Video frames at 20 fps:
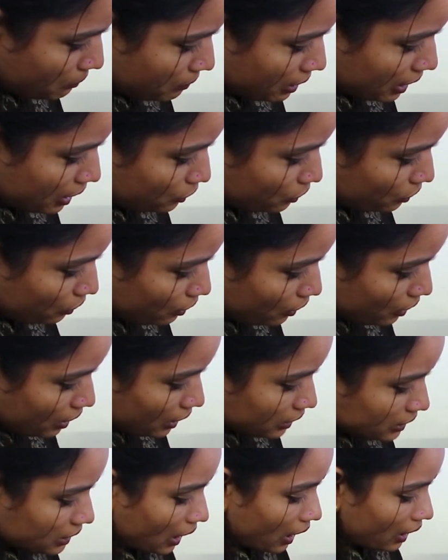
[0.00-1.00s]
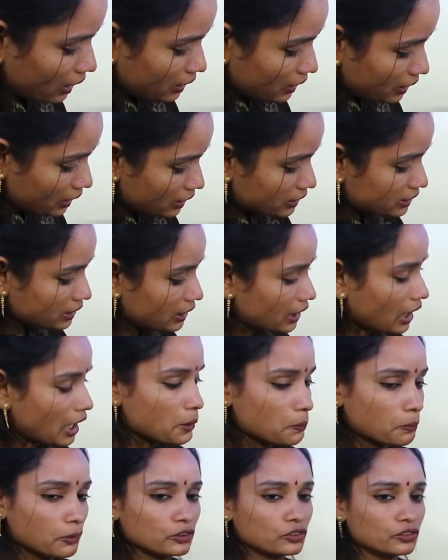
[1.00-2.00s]
ఏం లేదు చాలా ఈజీగా
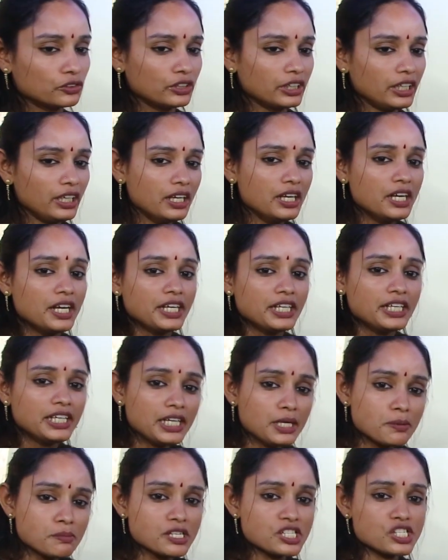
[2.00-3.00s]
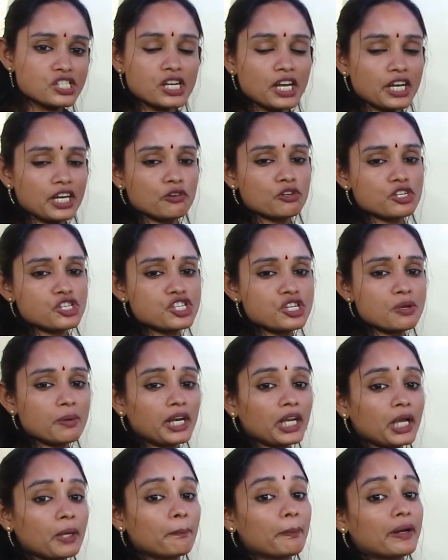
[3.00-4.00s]
అయిపోతుంది ఈ మిషనరీ వచ్చి
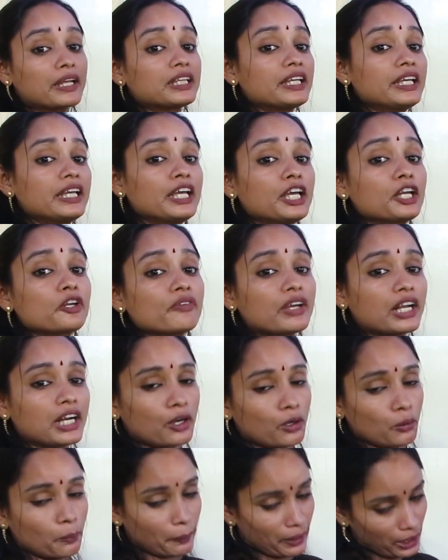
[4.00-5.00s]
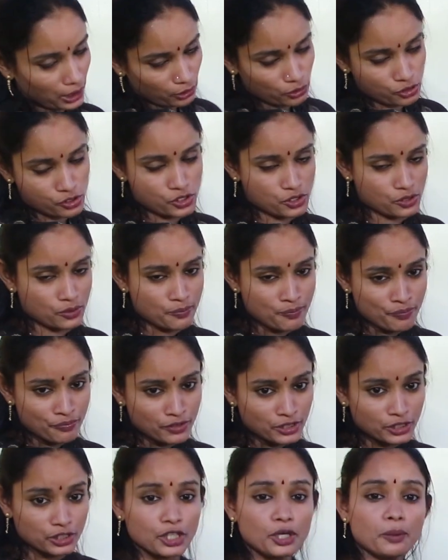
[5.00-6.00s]
మనకి పదిహేను వేల రూపాయలకు వస్తుంది
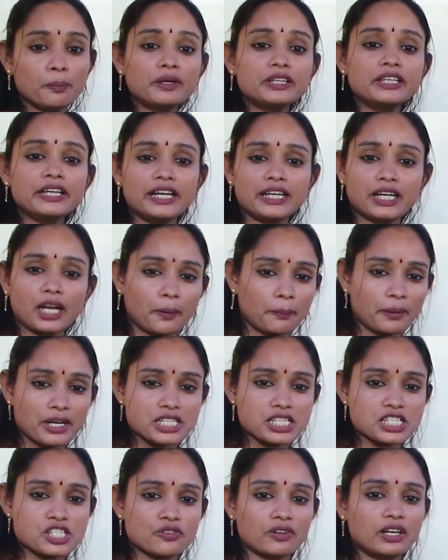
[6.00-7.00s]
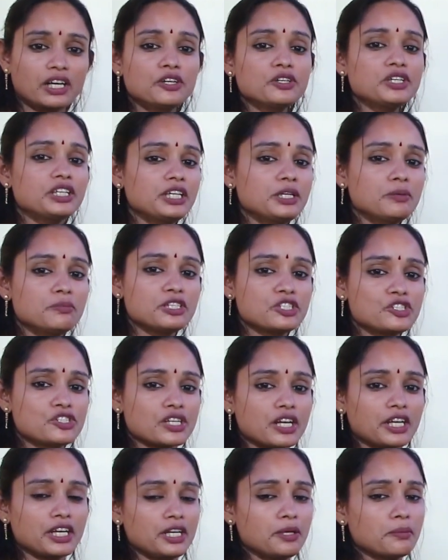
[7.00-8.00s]
తిరుపతి ఎంటర్ప్రైజెస్ వాళ్ళు ఈ
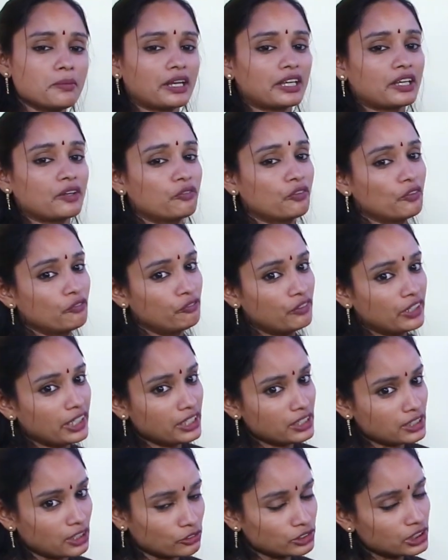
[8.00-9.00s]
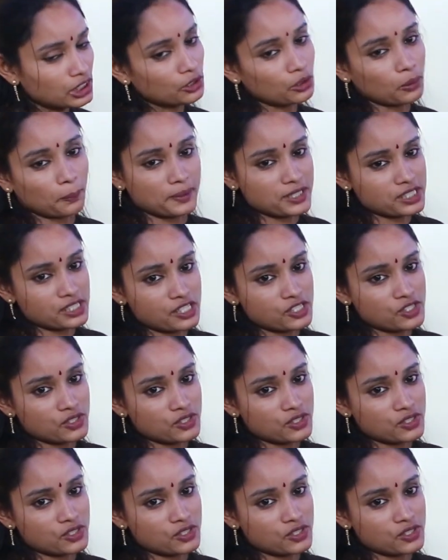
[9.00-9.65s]
మిషనరీని మనకి ఫిఫ్టీన్ థౌజండ్ రూపీస్కి